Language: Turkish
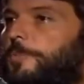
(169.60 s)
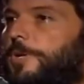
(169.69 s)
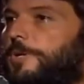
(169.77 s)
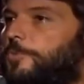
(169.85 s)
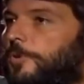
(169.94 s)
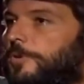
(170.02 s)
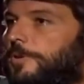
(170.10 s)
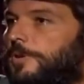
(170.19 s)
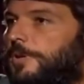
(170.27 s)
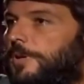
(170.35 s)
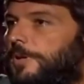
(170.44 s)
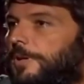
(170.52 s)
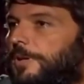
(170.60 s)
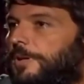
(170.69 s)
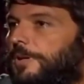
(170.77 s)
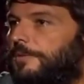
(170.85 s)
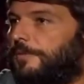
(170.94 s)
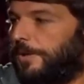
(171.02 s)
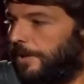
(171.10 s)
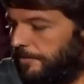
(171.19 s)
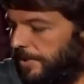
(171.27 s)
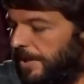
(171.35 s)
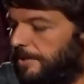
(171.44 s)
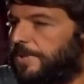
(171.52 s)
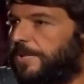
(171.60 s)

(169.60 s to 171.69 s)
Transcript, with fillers: haberim yok. Vallahi bir deri